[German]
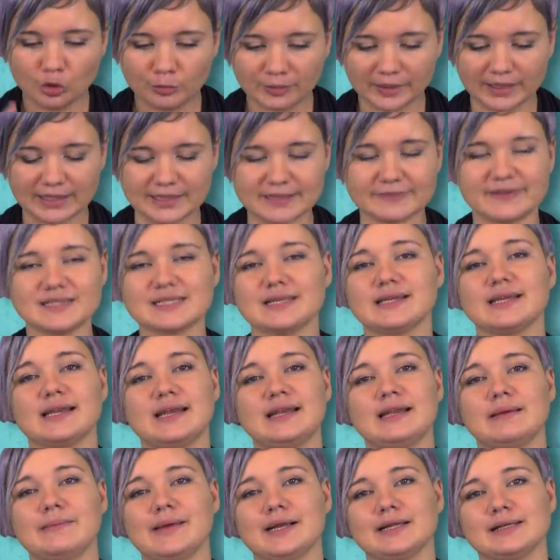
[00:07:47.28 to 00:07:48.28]
Übrigens, was
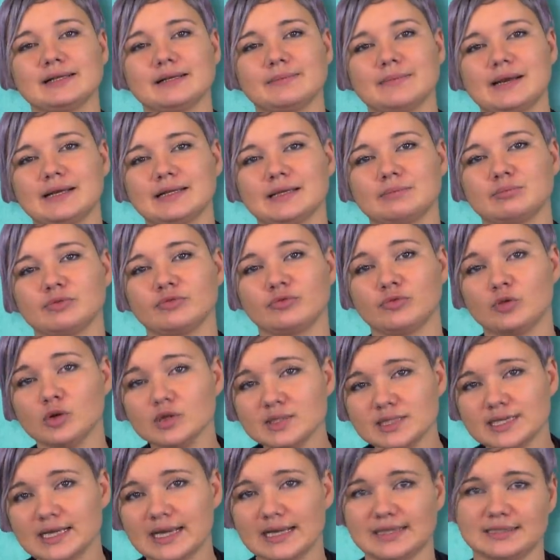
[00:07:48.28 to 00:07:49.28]
Angela Merkel gemacht hat,
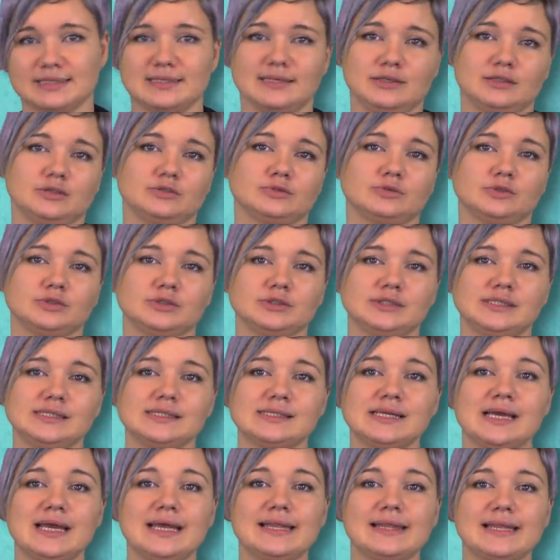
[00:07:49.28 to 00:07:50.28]
bevor sie Kanzlerin geworden
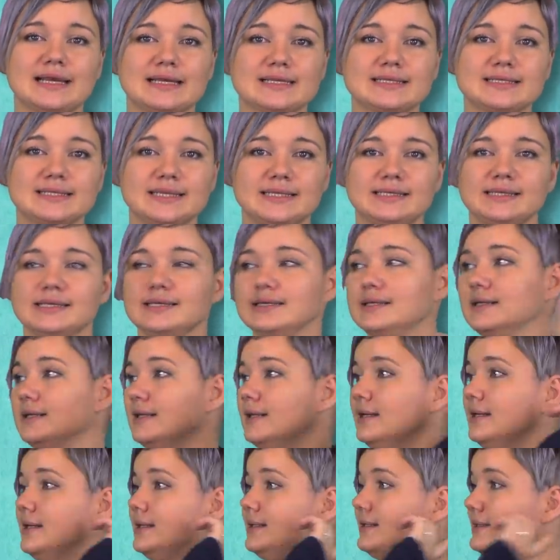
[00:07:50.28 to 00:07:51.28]
ist, das seht ihr
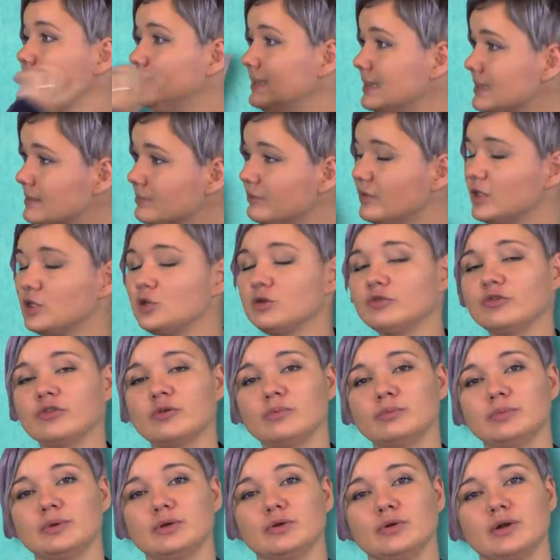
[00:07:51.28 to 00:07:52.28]
in diesem Video
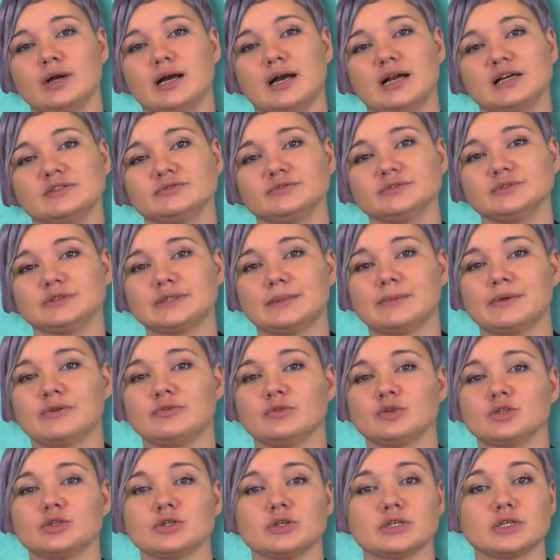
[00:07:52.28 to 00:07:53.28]
vom Biografen. Dabei
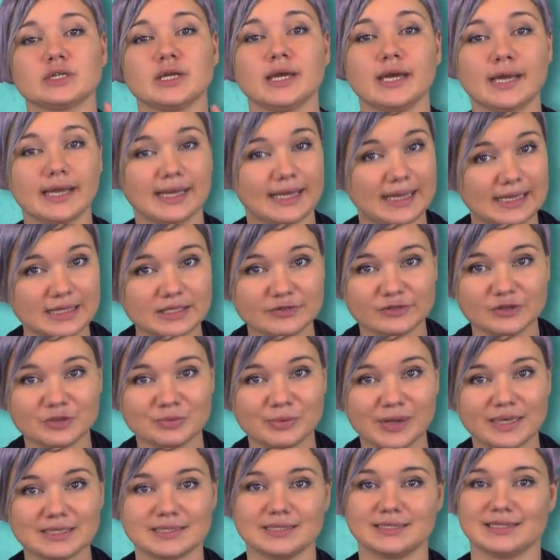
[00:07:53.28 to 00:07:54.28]
wünsche ich euch ganz viel
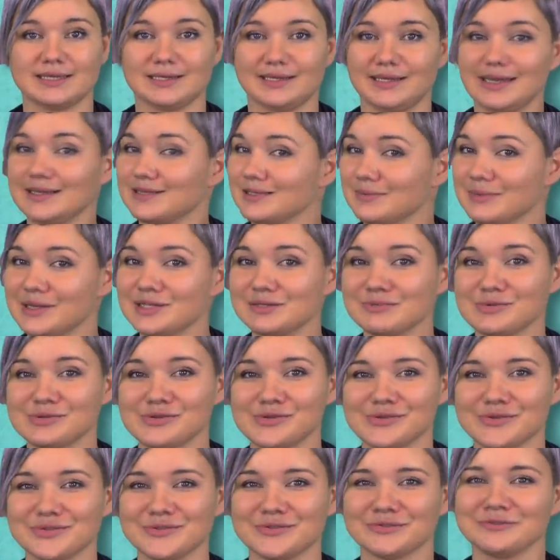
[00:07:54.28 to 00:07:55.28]
Spaß. Ich sage jetzt aber erstmal
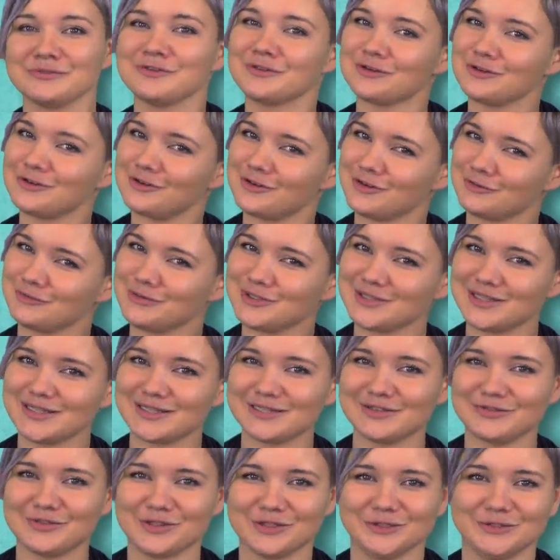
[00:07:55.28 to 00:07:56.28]
Tschüss und bis
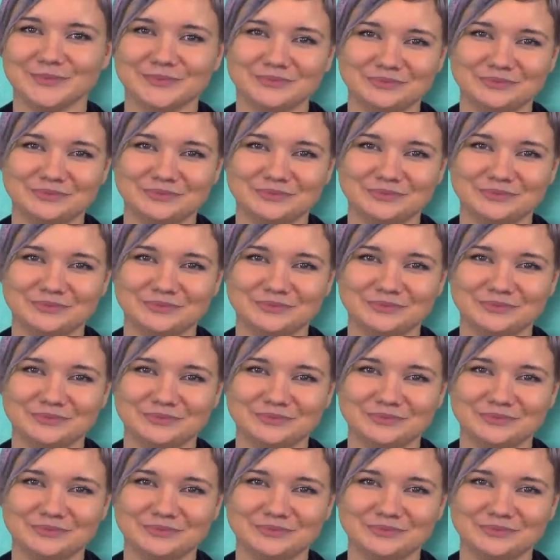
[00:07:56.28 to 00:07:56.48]
nächste Woche.